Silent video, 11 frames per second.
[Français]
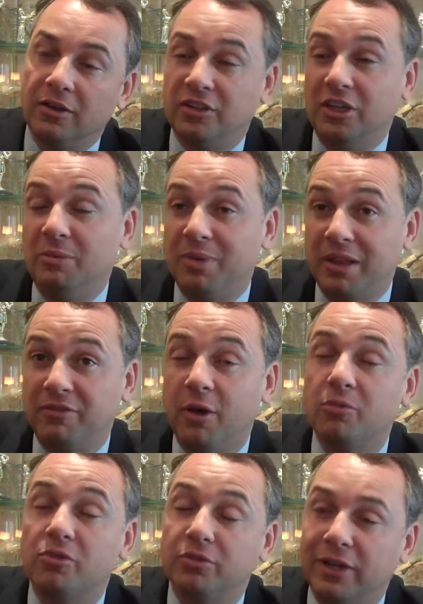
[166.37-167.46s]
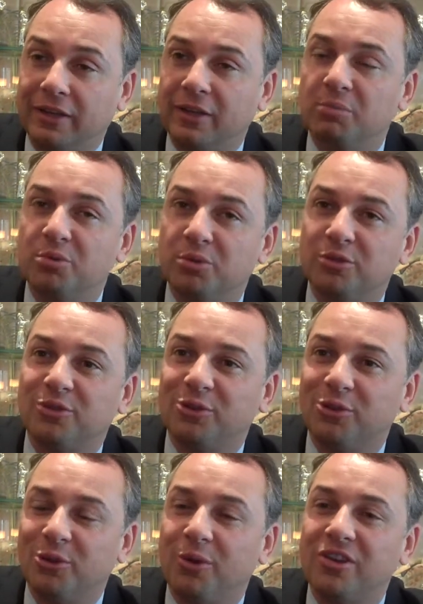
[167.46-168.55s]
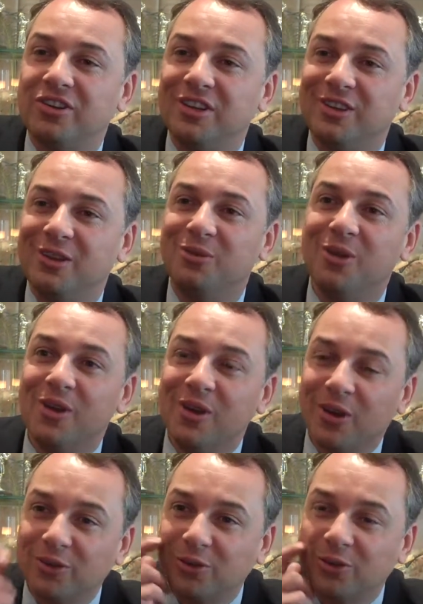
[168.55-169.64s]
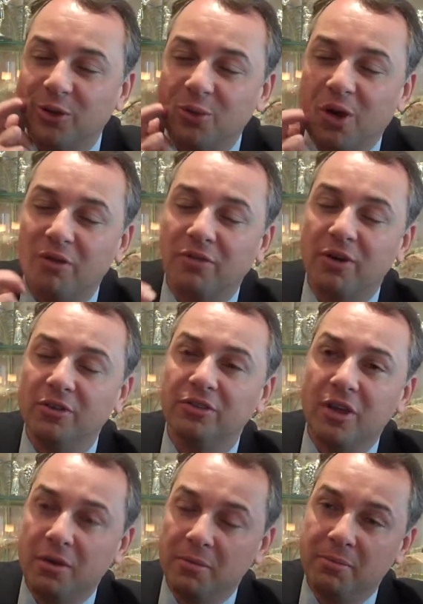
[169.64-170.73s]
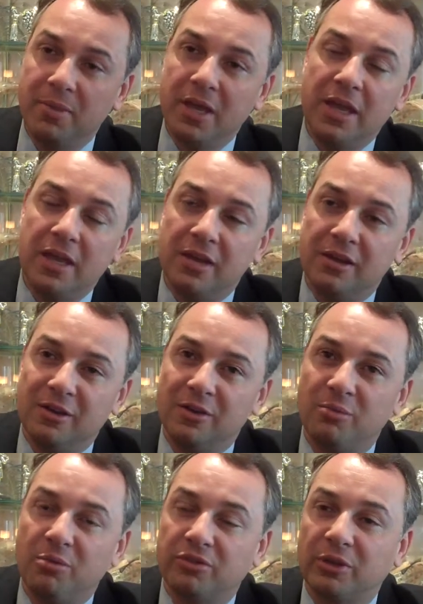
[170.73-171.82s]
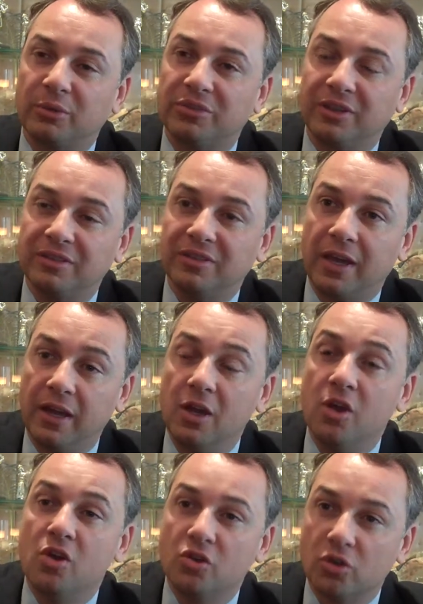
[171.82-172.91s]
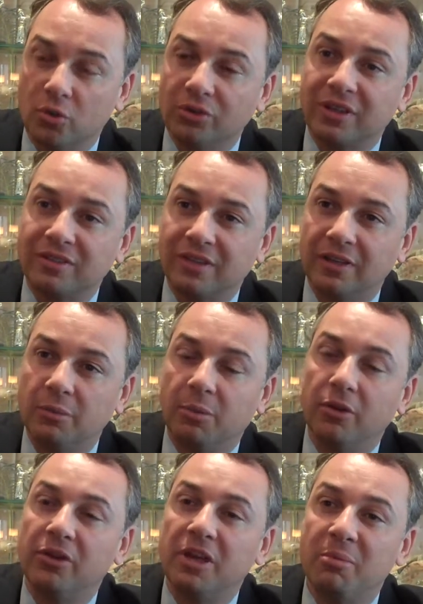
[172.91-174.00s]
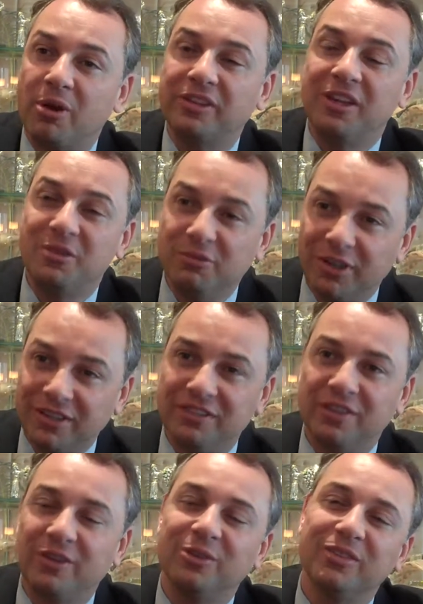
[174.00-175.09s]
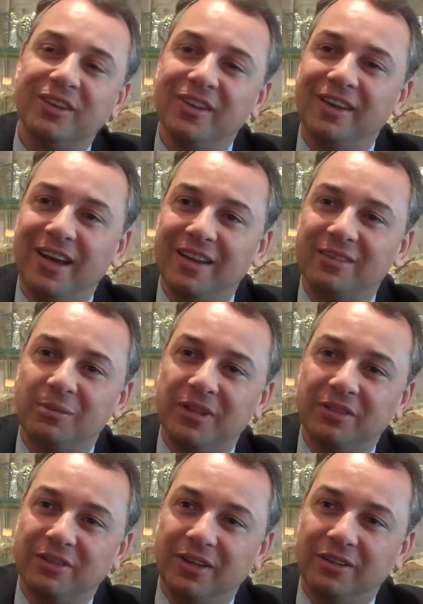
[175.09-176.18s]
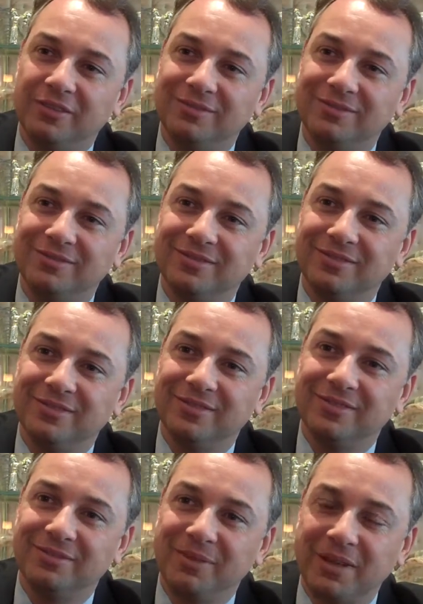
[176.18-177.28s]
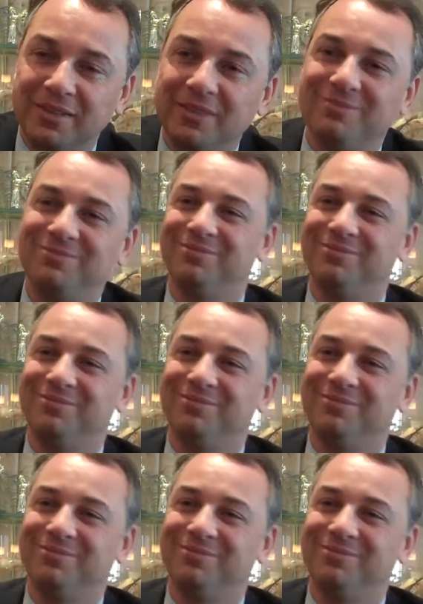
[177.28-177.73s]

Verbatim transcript: j'ai une plateforme, je suis quelqu'un plutôt de centre-droit, j'ai été élu en centre-droit en France, mais euh, pour ce qui concerne Israël, je compte rester indépendant et porter une voix différente à l'Assemblée nationale. Merci.